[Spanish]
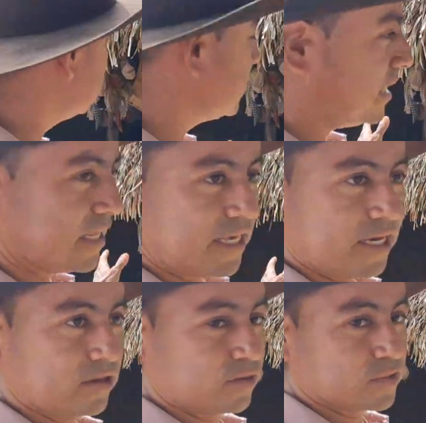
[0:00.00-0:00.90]
está
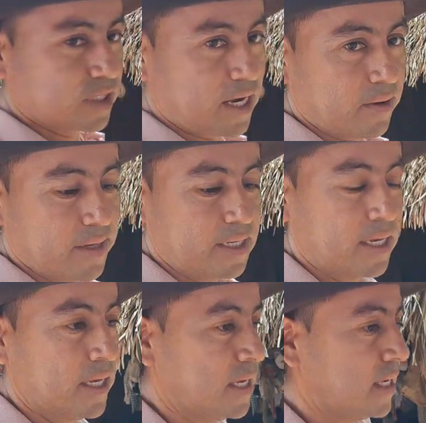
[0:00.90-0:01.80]
ladeando, como ustedes la ven.
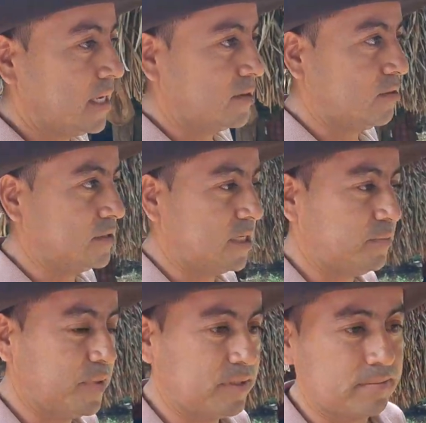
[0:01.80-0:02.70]

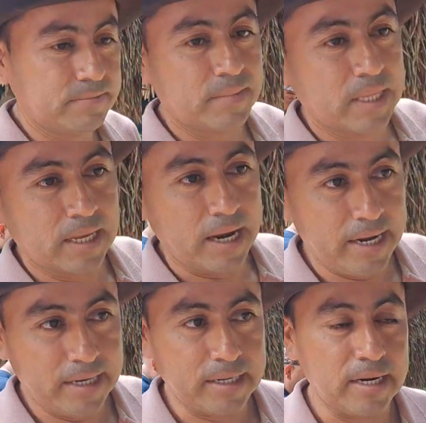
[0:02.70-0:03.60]
Entonces, pues
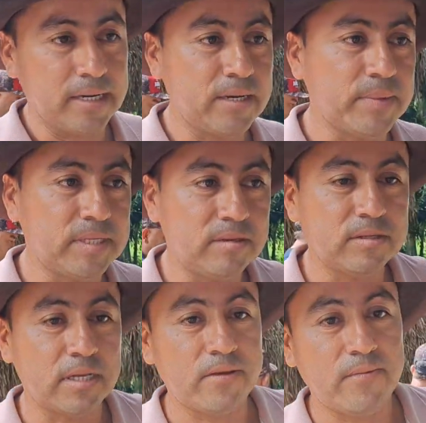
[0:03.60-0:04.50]
alegre, alegre, me siento
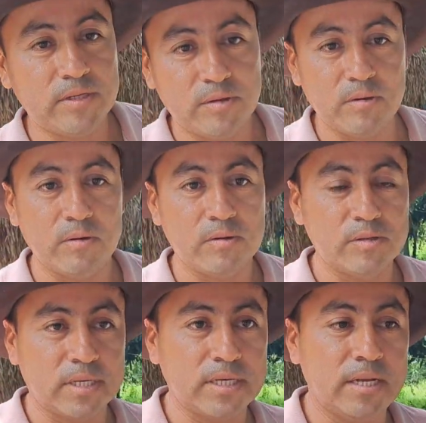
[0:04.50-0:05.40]
satisfecho de los
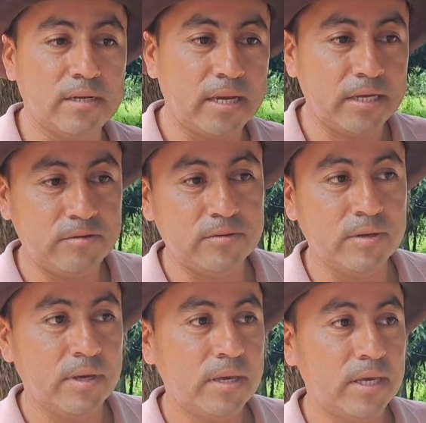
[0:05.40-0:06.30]
logros que se han hecho
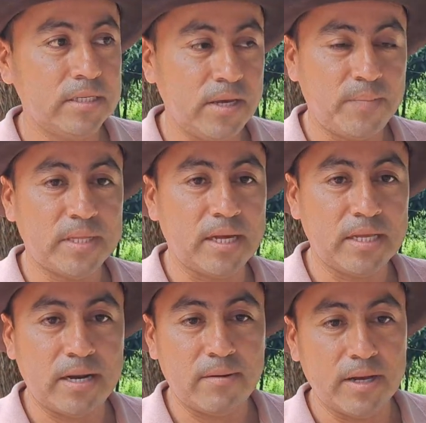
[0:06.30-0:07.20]
y siempre
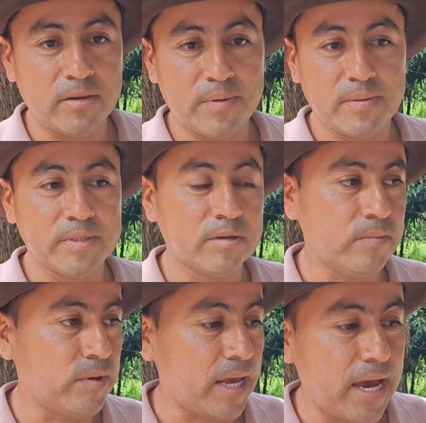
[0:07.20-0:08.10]
estaré trabajando para mis
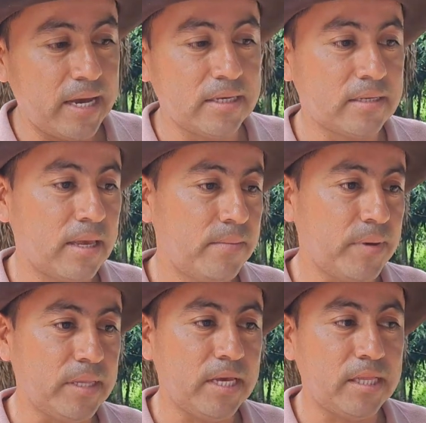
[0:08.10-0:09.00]
comunidades,
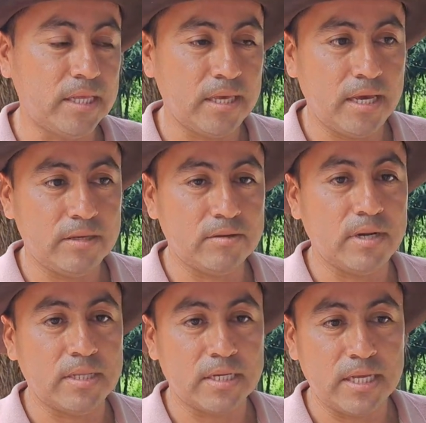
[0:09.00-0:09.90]
pendiente de ellos, de
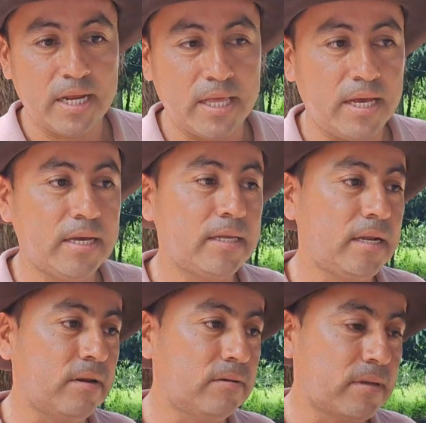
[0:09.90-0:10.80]
la tercera edad, de
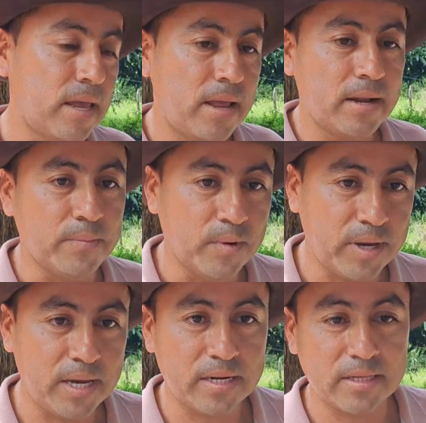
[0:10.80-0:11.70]
la,
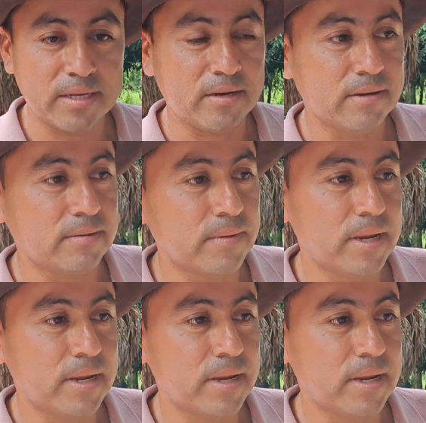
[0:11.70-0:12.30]
mujer, de